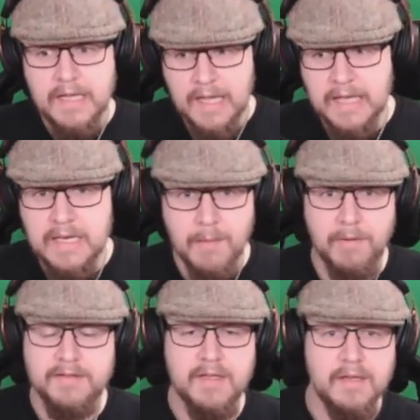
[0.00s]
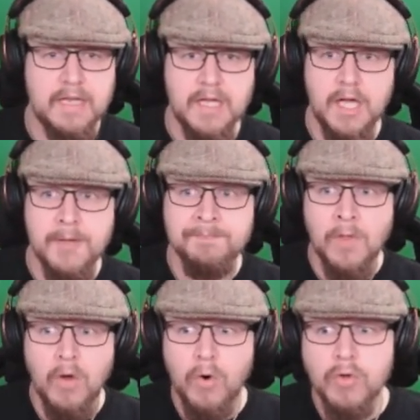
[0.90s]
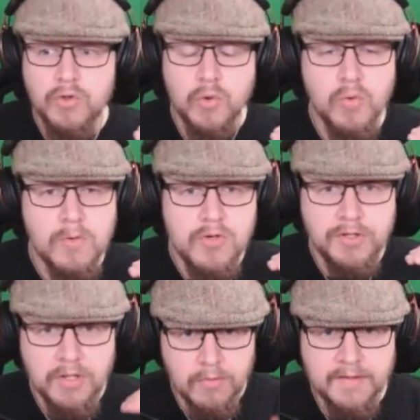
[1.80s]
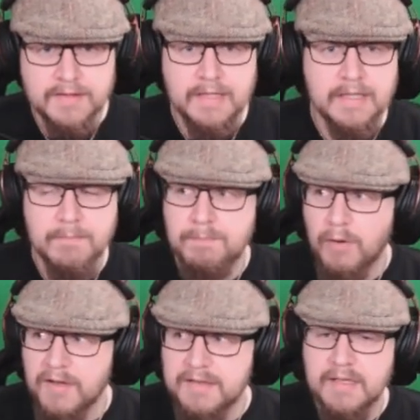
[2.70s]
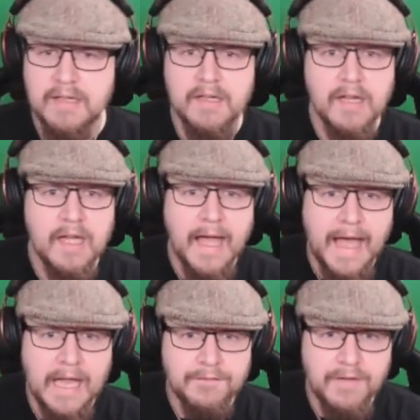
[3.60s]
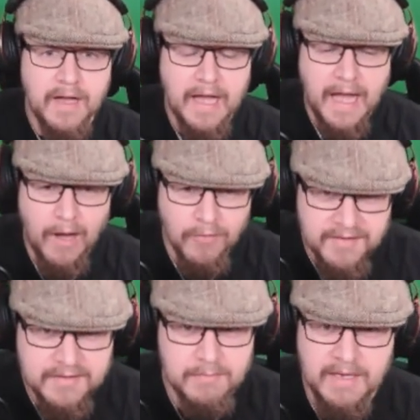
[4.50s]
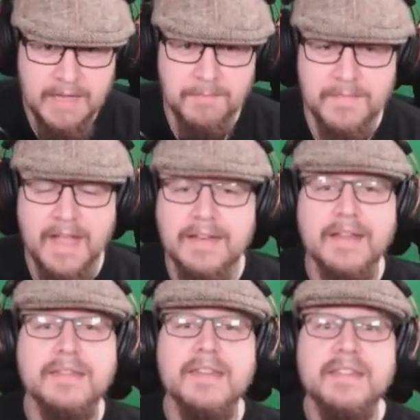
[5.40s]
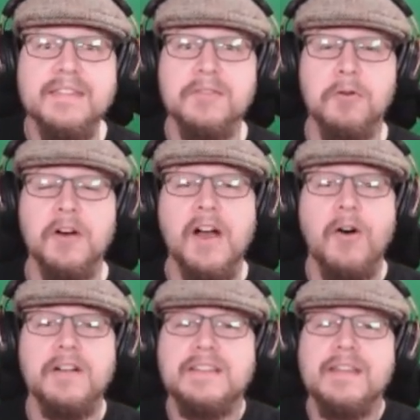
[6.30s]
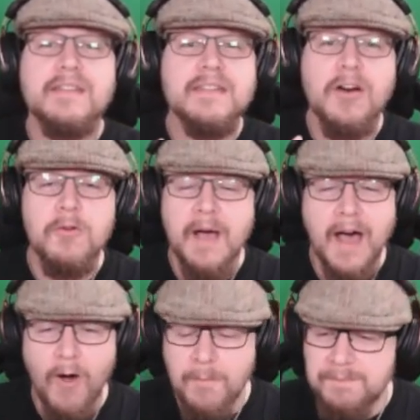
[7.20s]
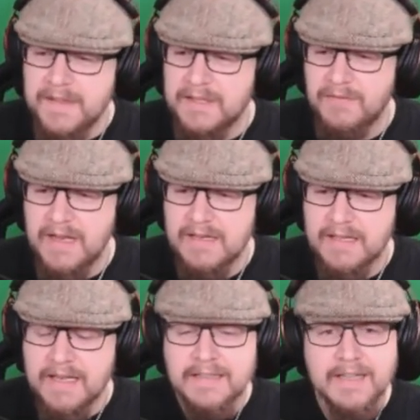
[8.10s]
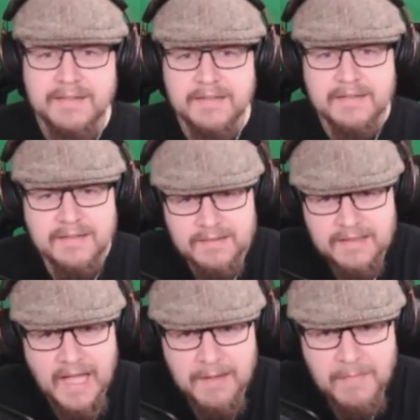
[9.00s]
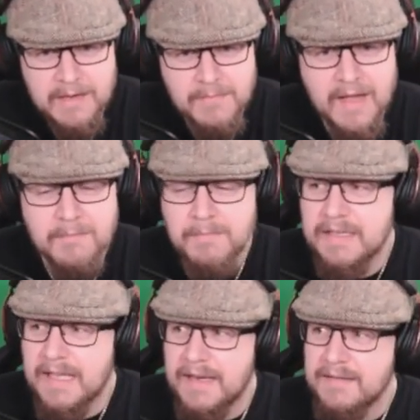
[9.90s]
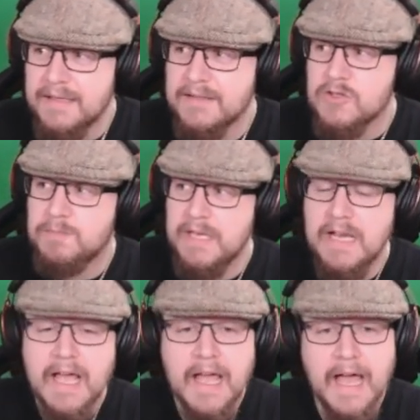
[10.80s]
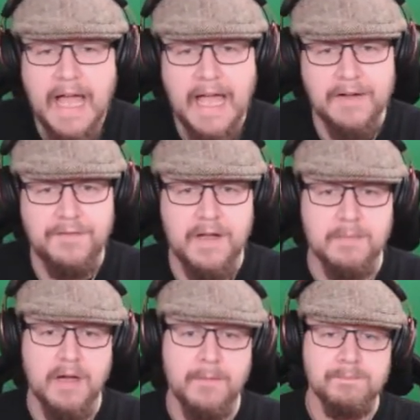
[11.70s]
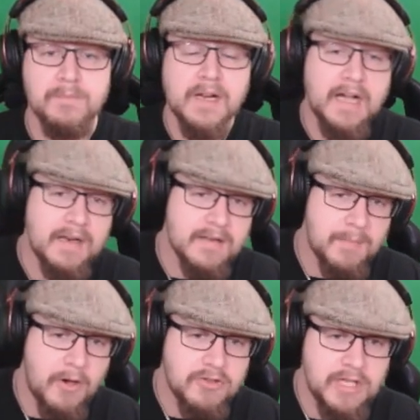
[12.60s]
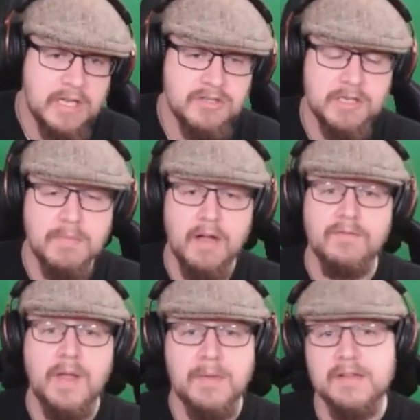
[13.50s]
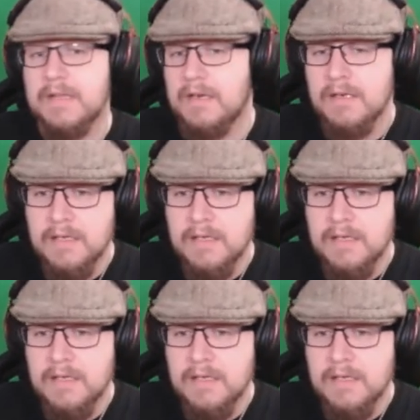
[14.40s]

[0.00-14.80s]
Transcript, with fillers: in der Boss-Arena und du nukst die Bosse einfach aus dem Leben. Das ist so. Und das ist auch überhaupt nicht wild. Das kann man machen. Man kann sich das Spiel einfach machen. Man kann es aber auch challenging machen, wenn man es dann